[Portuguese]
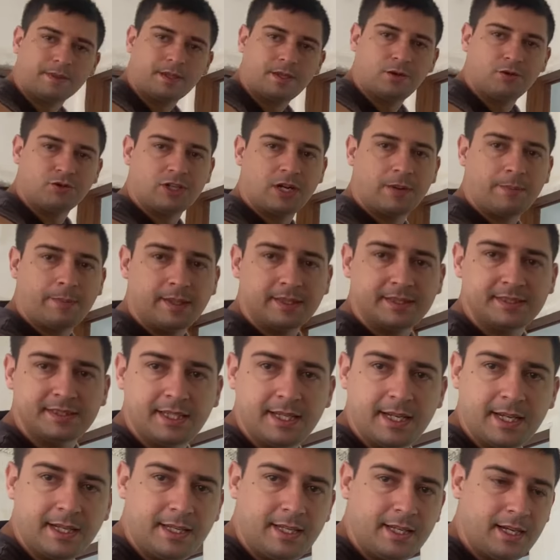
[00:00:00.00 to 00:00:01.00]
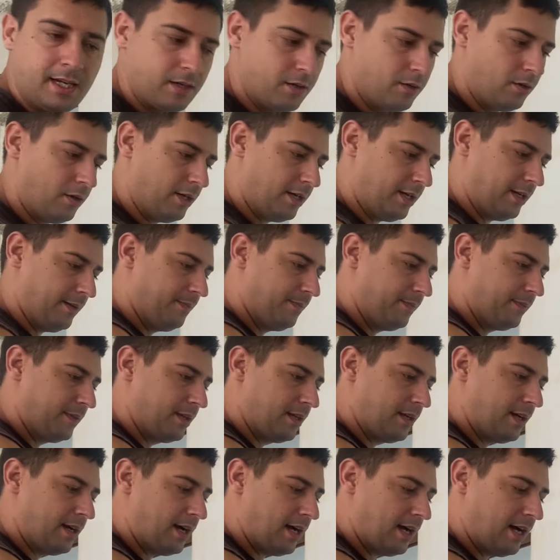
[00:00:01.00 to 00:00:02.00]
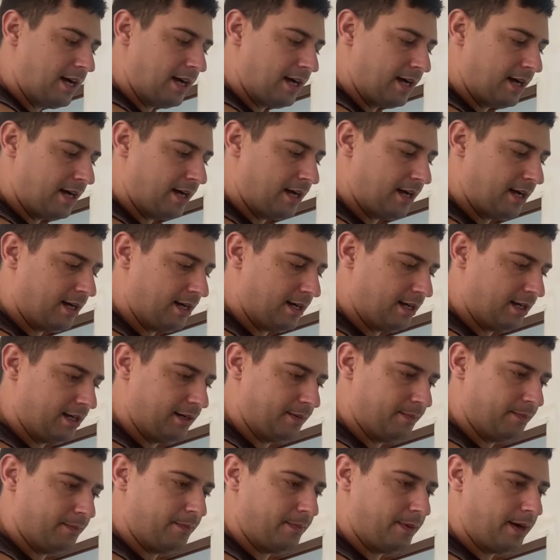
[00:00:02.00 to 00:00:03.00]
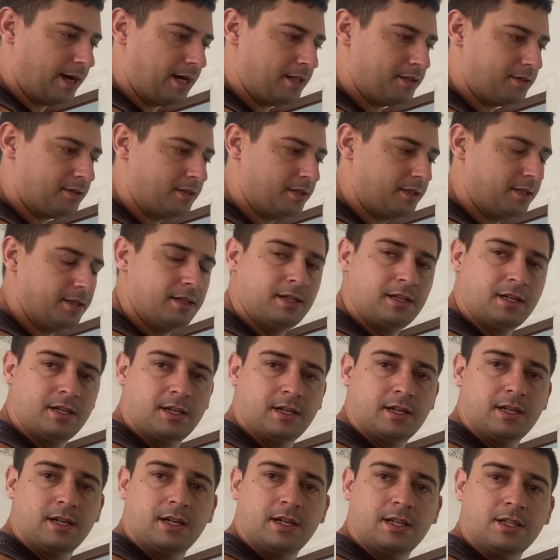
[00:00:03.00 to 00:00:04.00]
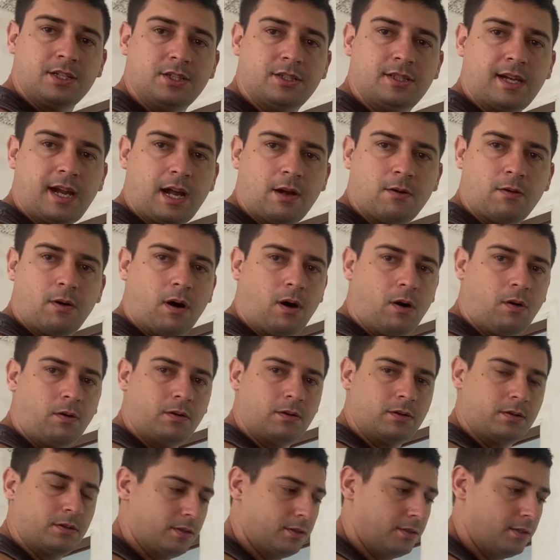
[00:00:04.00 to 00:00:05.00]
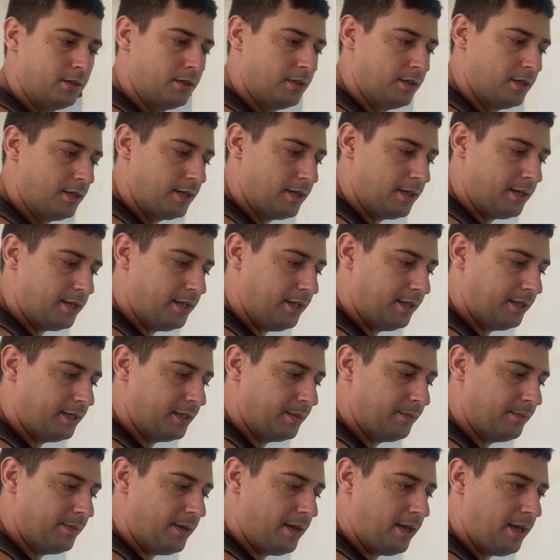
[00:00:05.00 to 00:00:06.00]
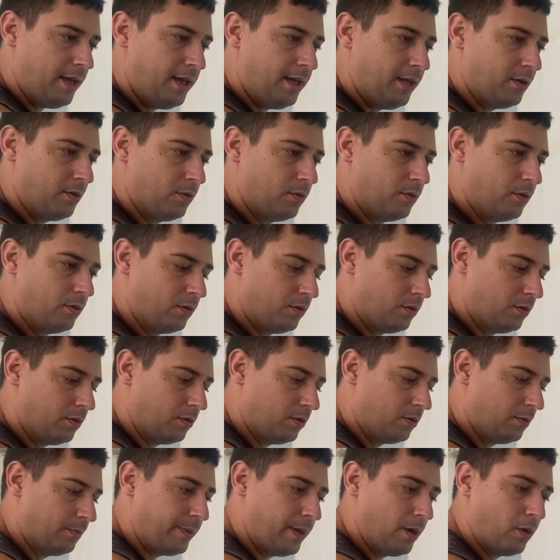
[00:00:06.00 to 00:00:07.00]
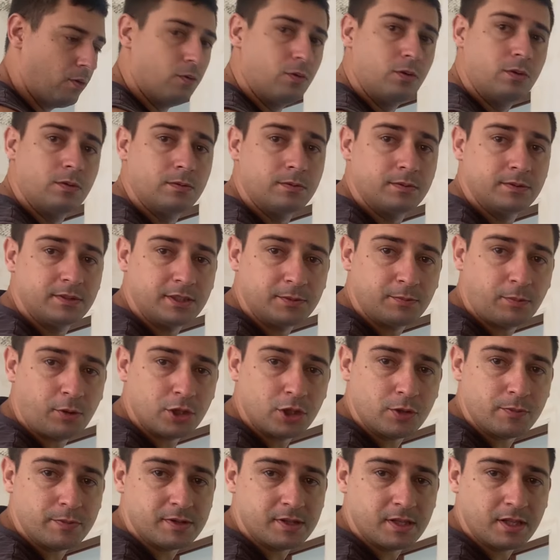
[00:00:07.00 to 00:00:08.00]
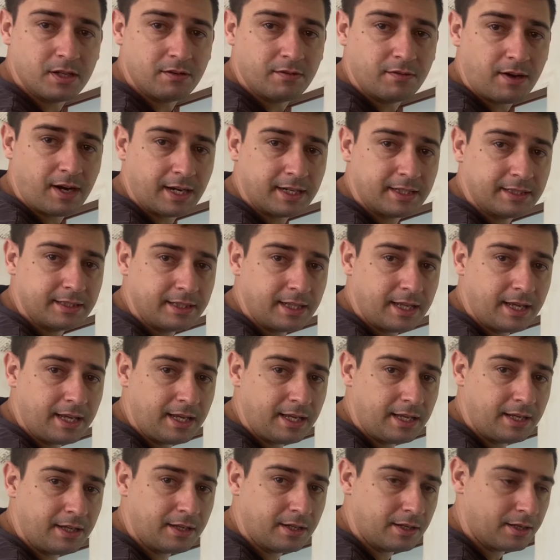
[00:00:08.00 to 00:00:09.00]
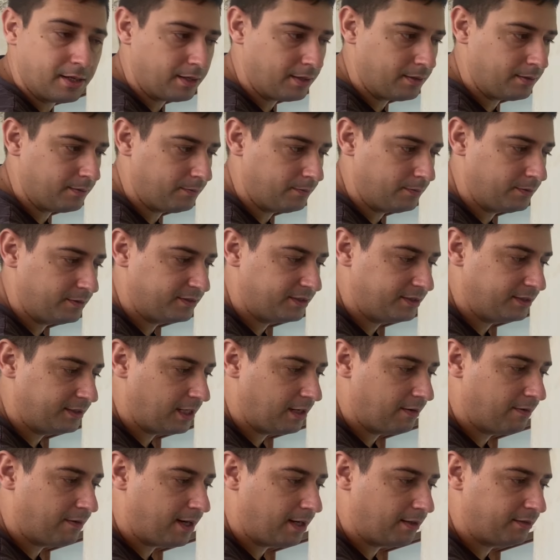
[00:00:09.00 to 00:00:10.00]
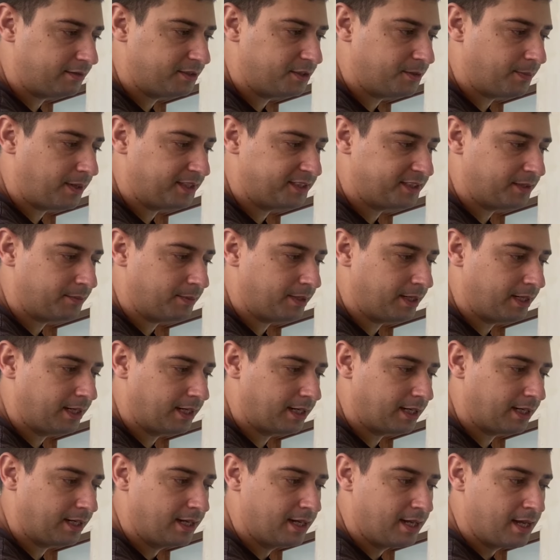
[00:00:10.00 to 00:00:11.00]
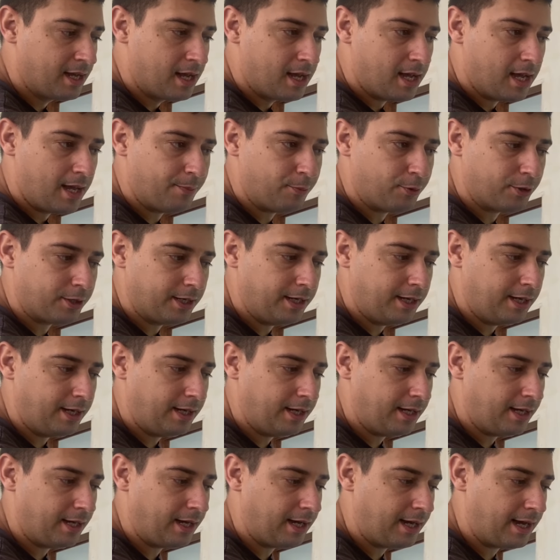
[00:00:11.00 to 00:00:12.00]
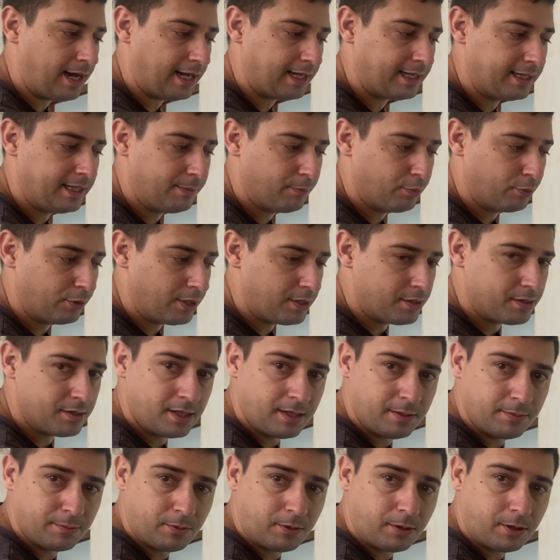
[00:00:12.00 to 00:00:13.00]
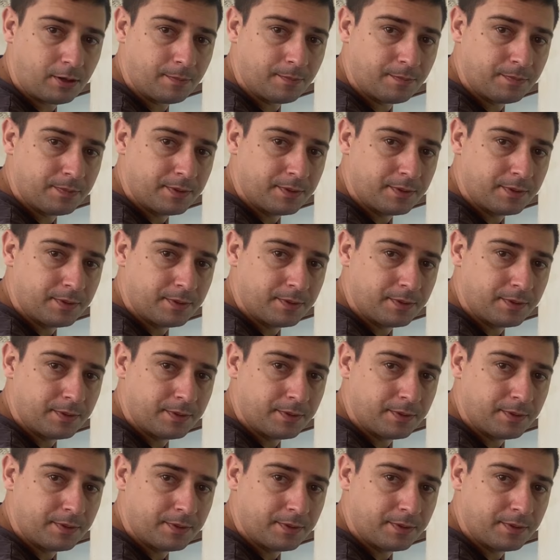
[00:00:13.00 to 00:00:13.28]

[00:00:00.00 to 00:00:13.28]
Eu já passei aqui agora a massa de drywall e também o PU. Vocês podem observar que tem uns intervalos de massa branca, é porque aqui, por exemplo, ó,